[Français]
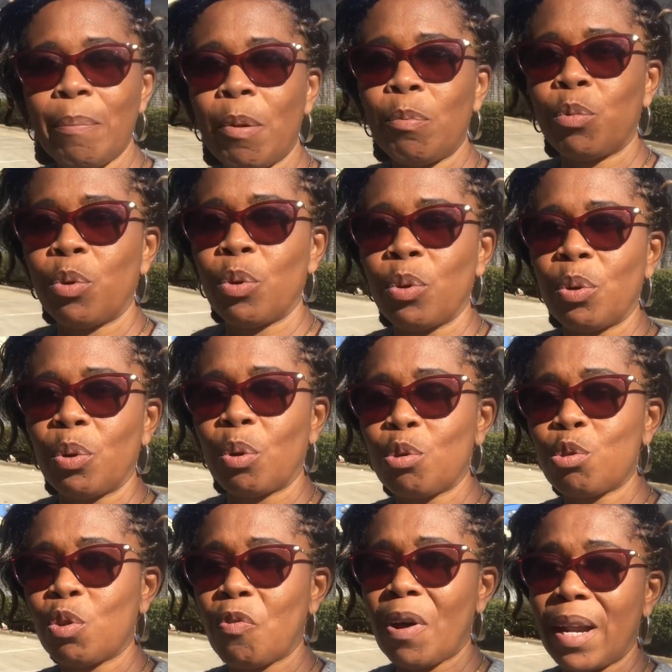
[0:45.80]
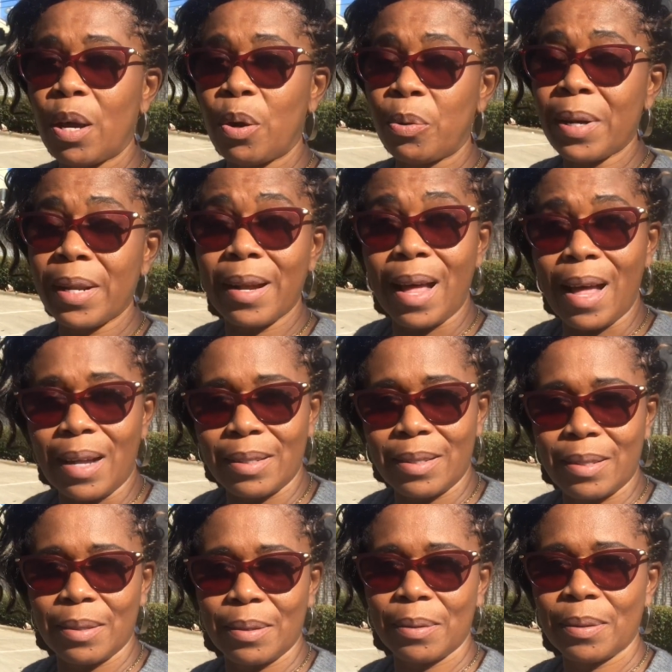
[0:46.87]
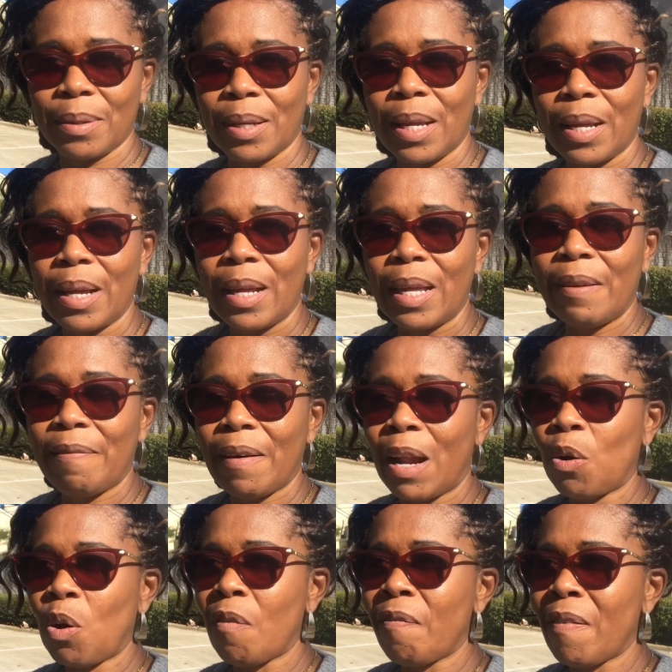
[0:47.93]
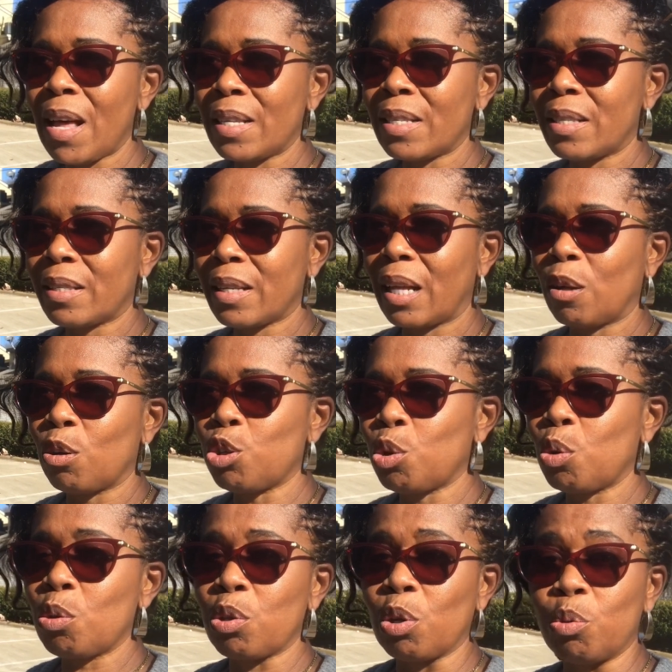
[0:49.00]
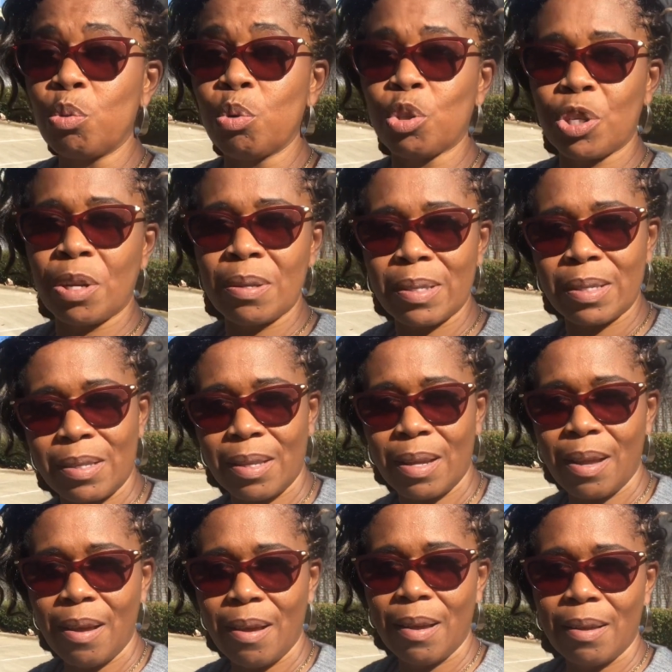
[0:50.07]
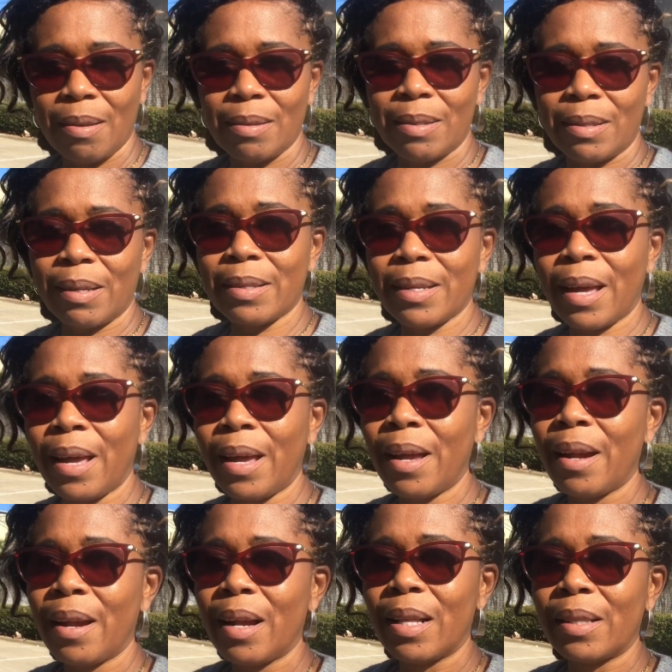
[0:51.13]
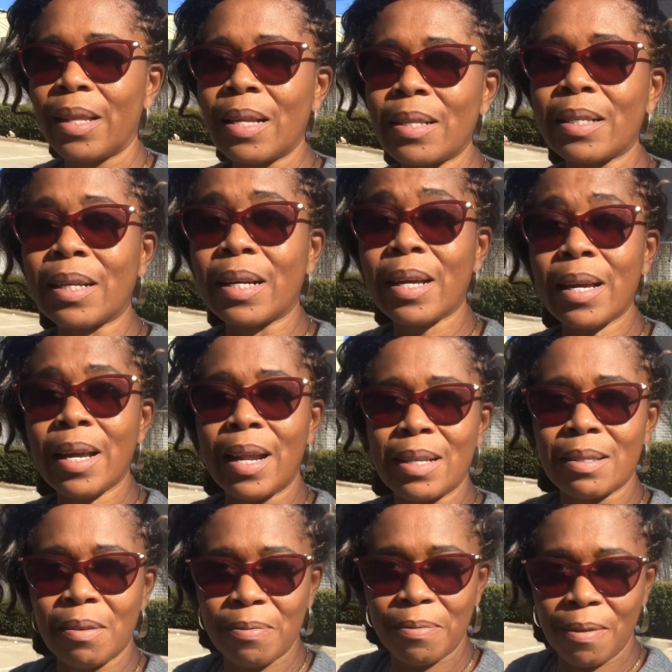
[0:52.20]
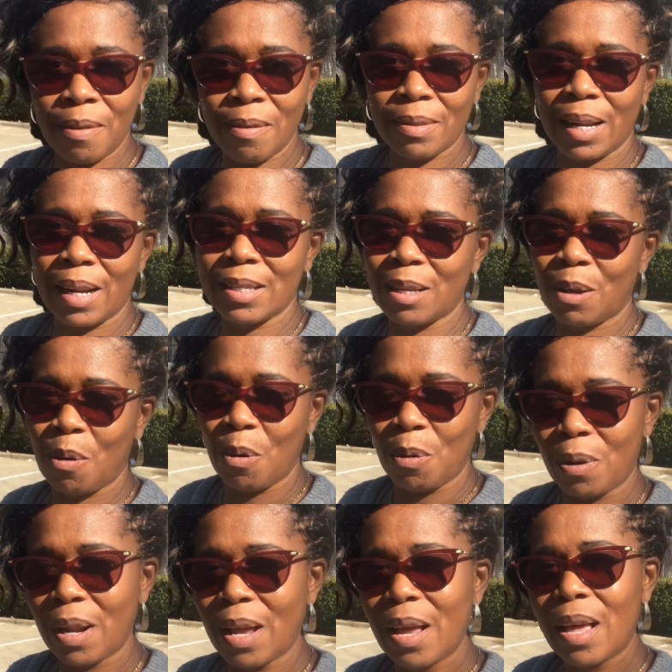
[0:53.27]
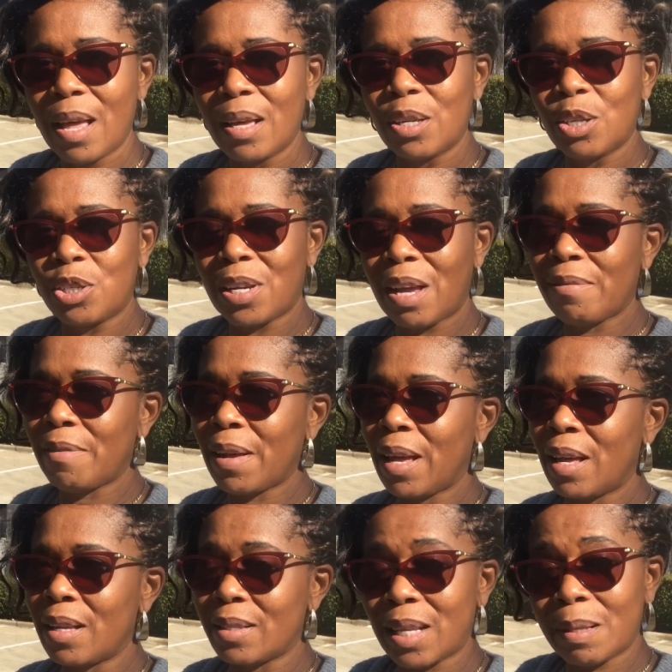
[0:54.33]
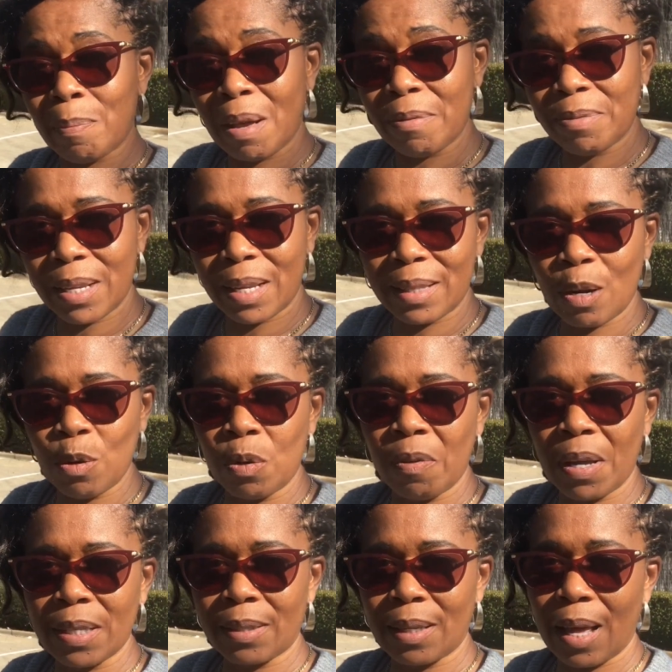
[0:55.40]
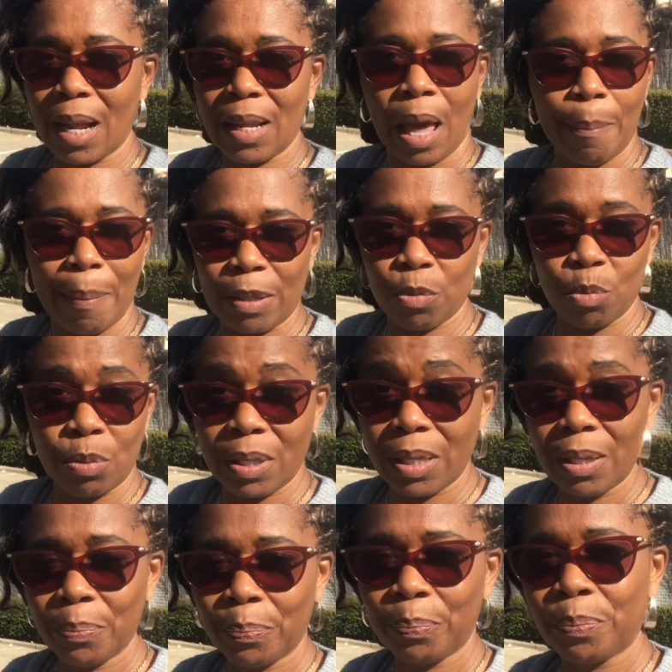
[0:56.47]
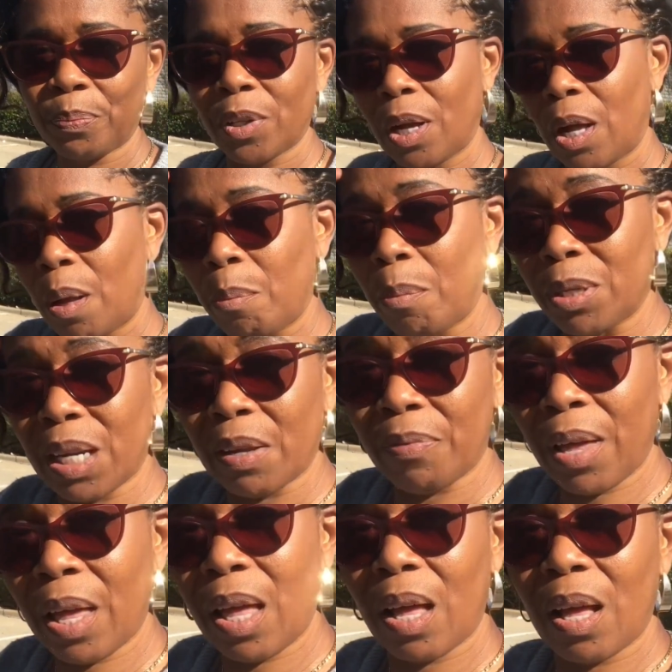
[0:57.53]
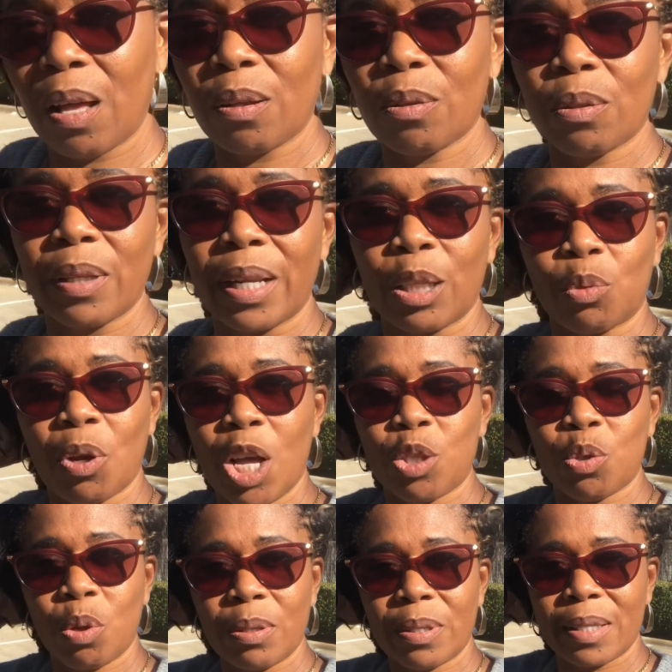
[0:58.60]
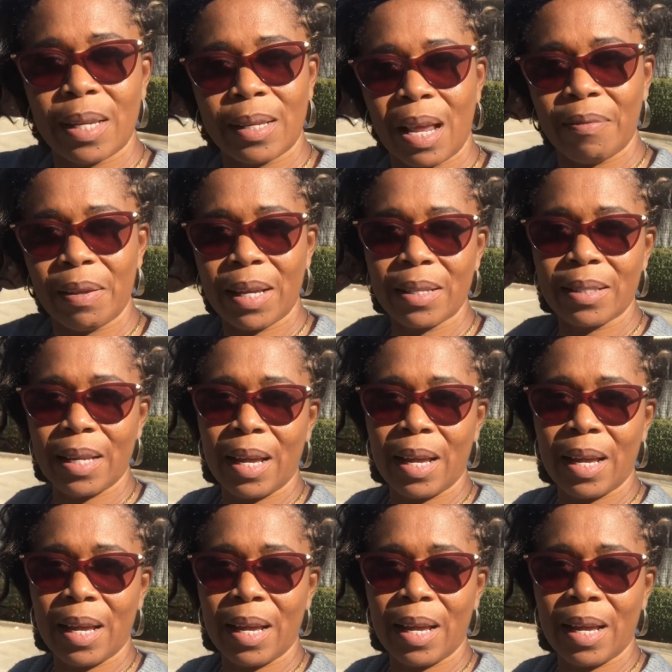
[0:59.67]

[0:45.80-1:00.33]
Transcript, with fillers: même de recevoir les green cards, il fallait qu'on fasse quelque chose en urgence. C'était d'inscrire les enfants dans les écoles. J'avais cette ma fille qui était à l'université, elle, n'y avait pas de souci. Mais j'avais les trois autres, il y en avait qui